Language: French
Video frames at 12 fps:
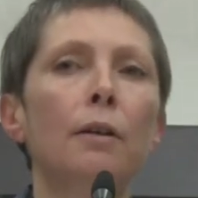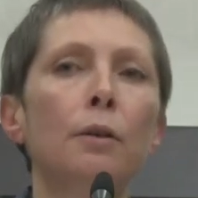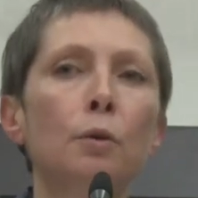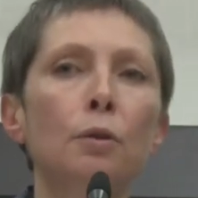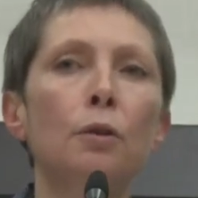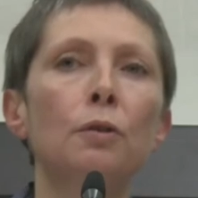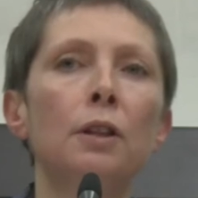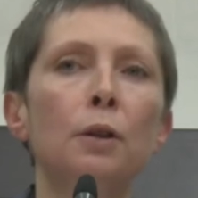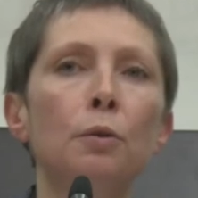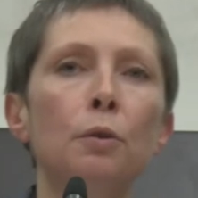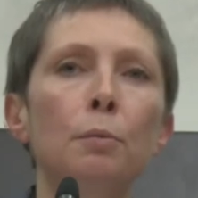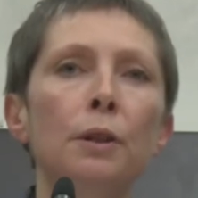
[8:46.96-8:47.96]
Et d'autres
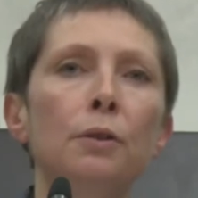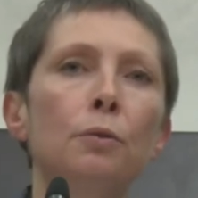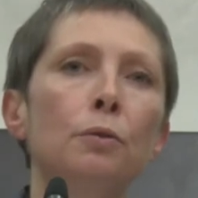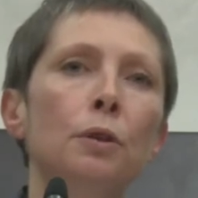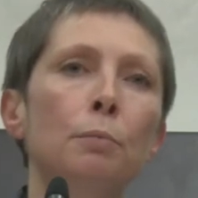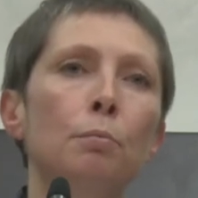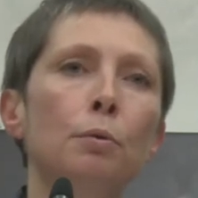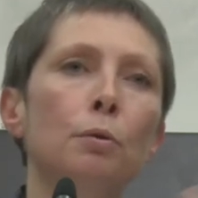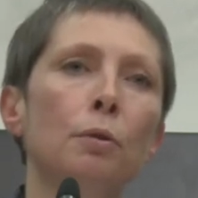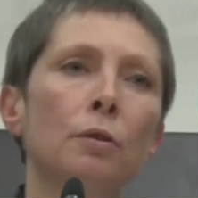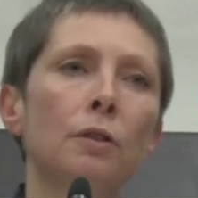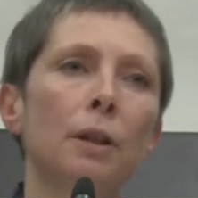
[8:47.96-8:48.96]
économistes, dont j'ai plutôt
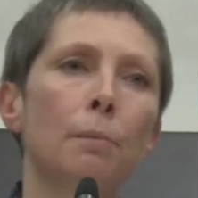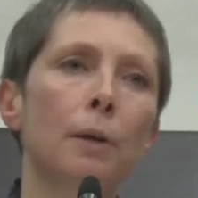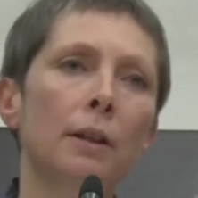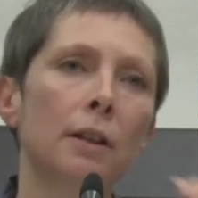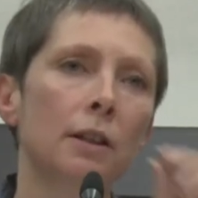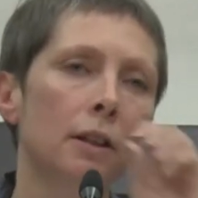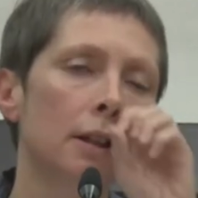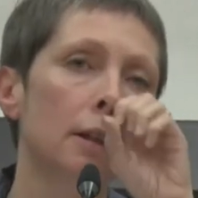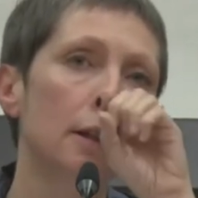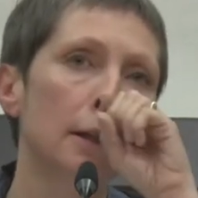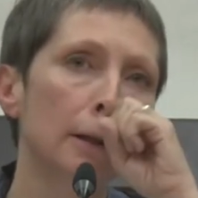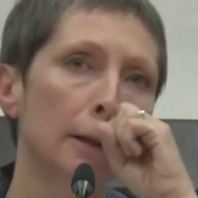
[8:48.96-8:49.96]
tendance à partager
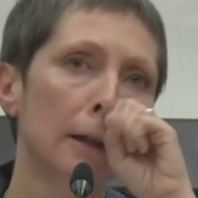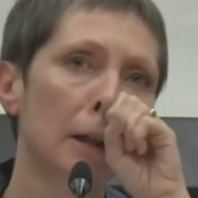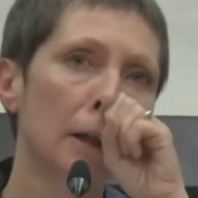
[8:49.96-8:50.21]
l'idée,